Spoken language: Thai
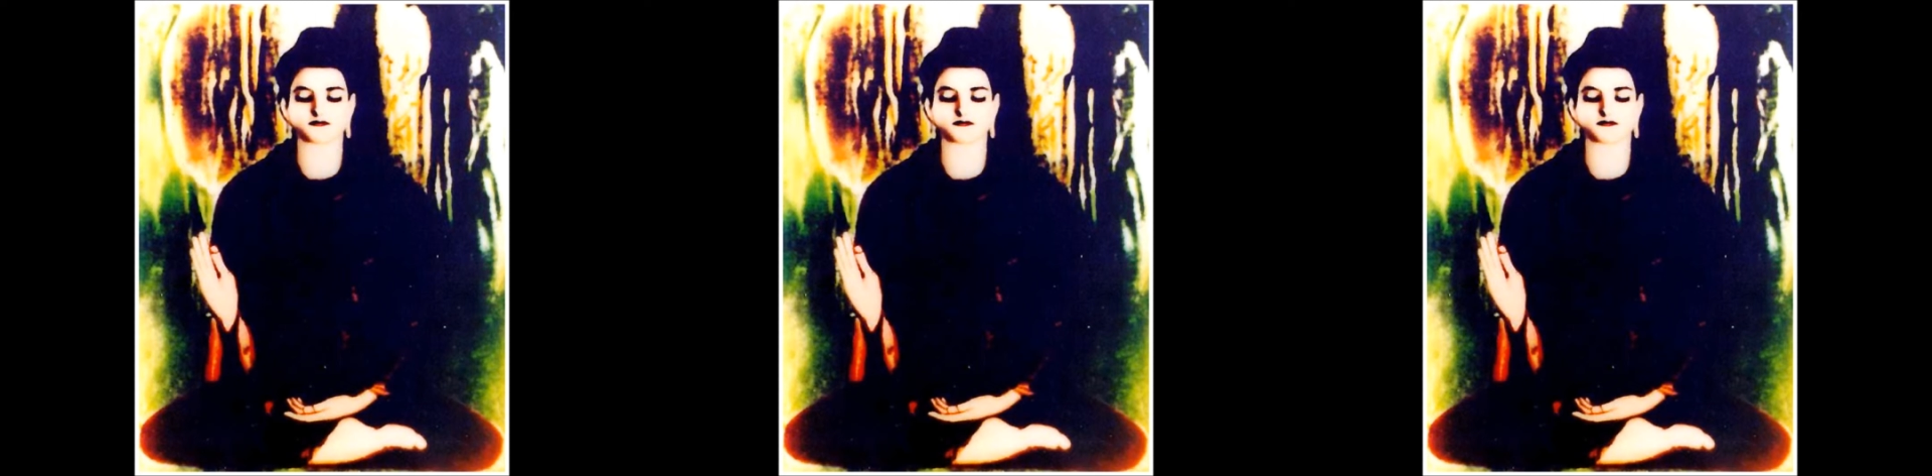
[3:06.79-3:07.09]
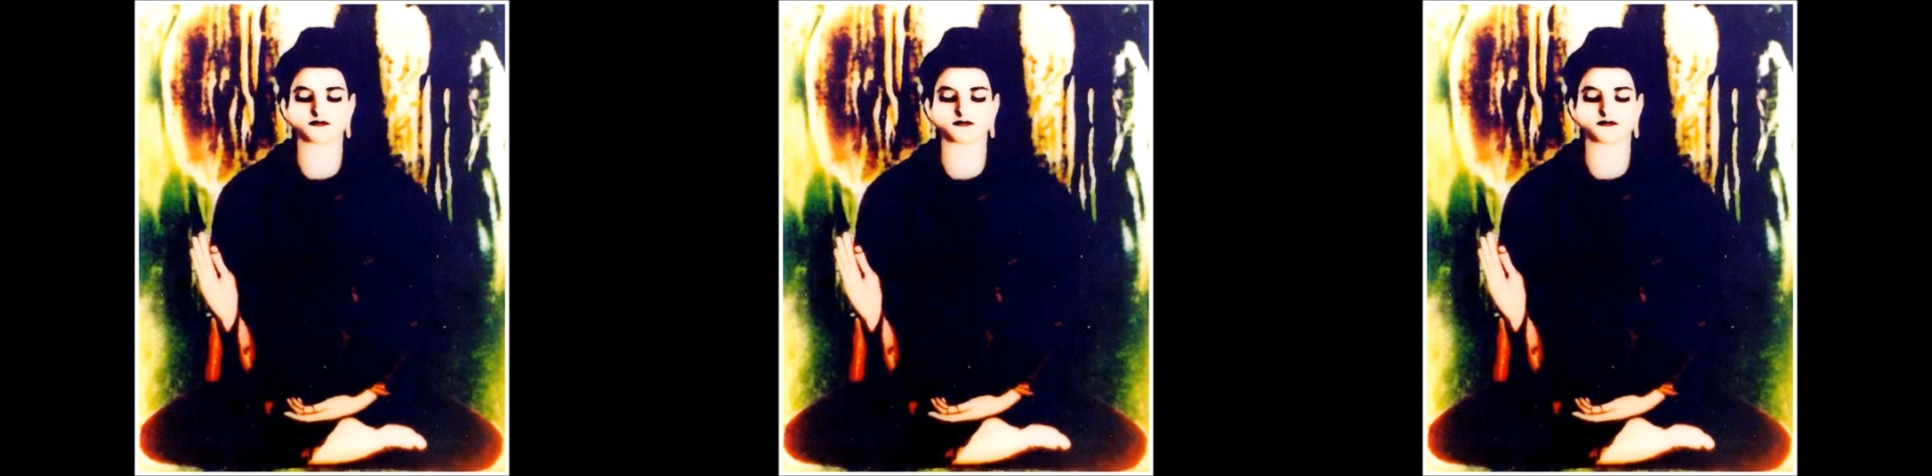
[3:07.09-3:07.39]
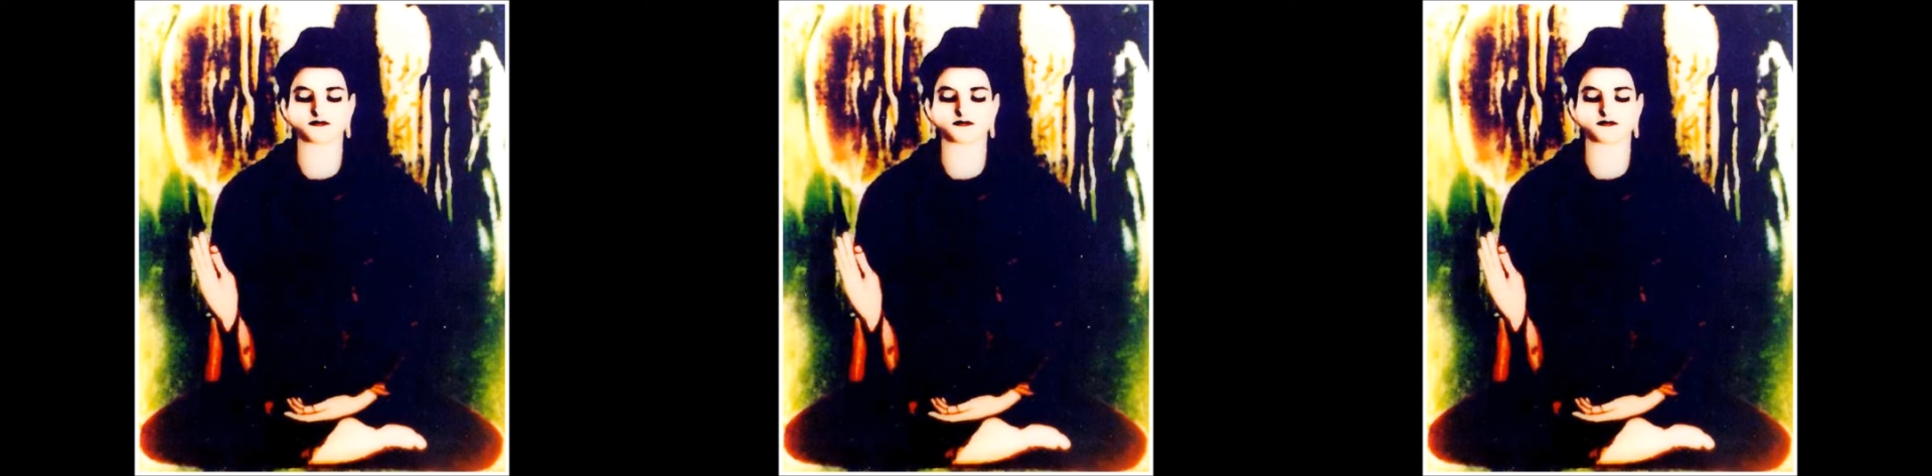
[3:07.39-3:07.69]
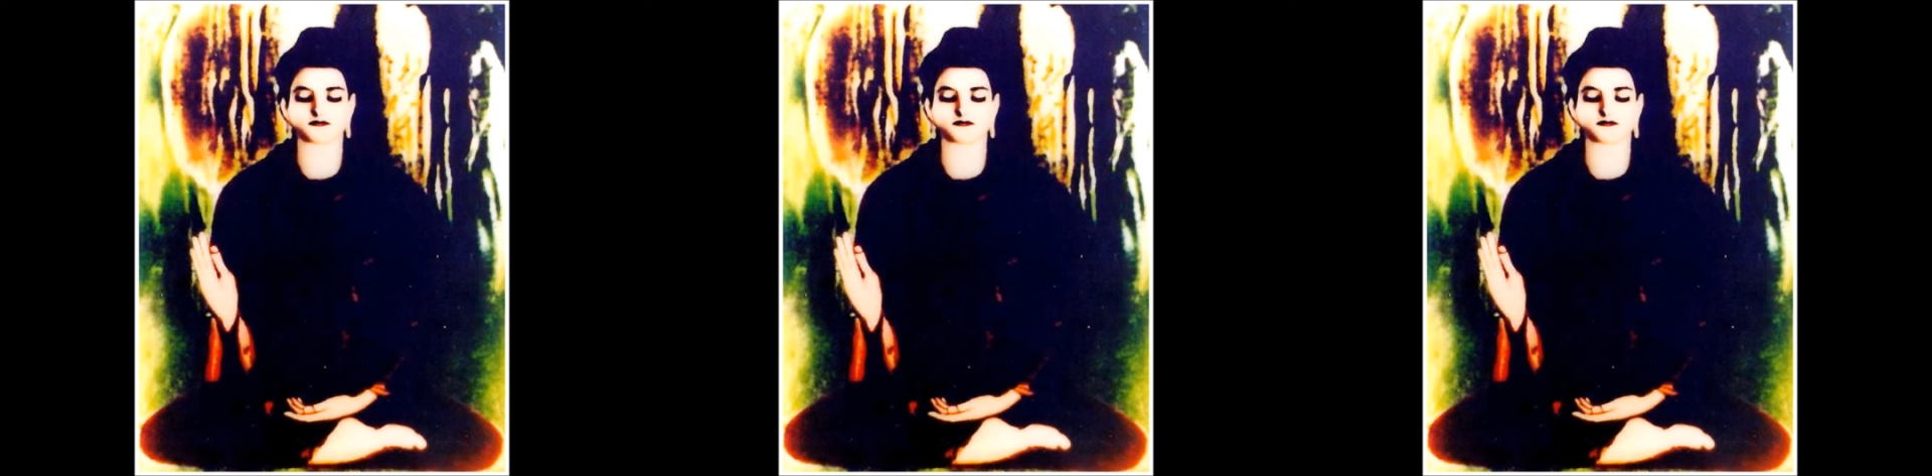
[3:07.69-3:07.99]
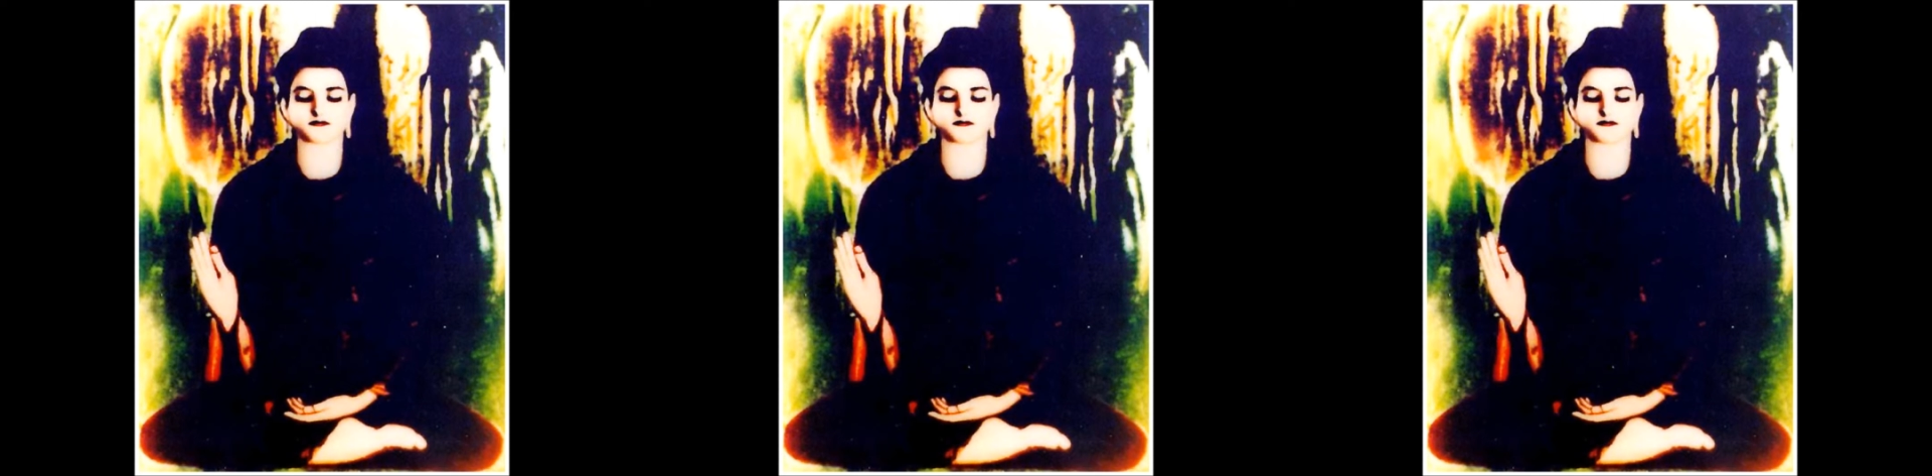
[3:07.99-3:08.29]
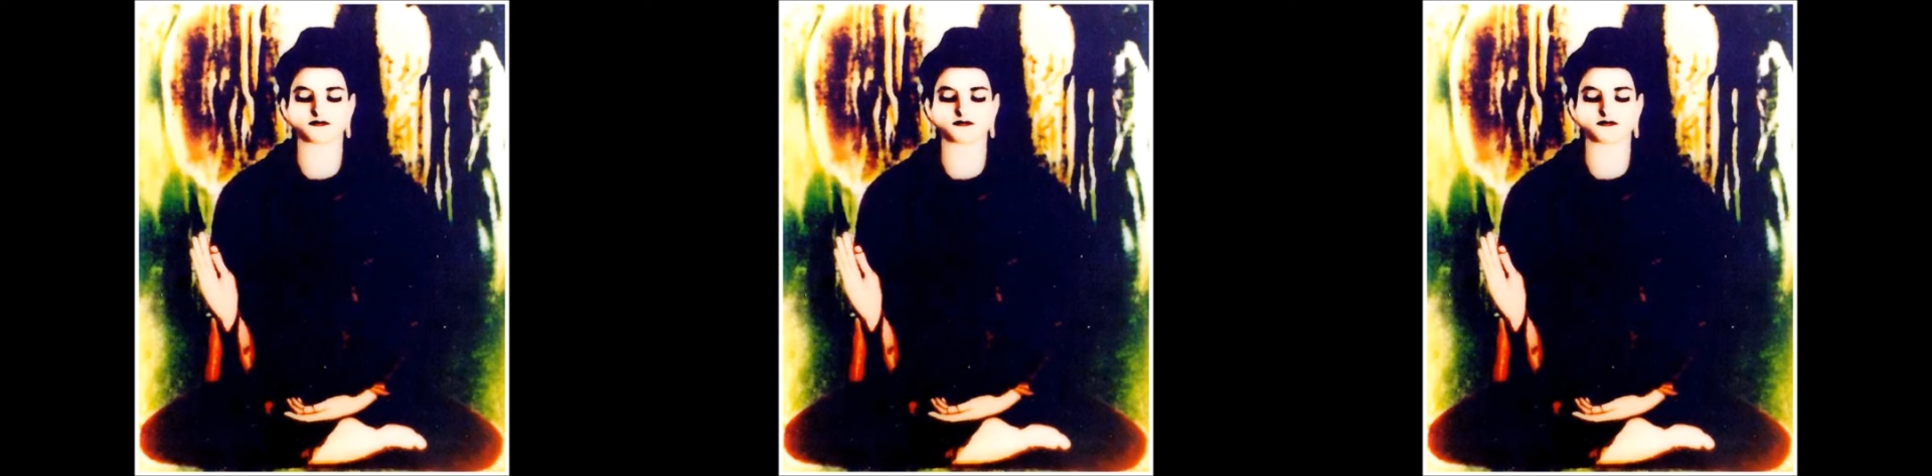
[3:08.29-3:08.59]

ตรงกันข้าม กลับ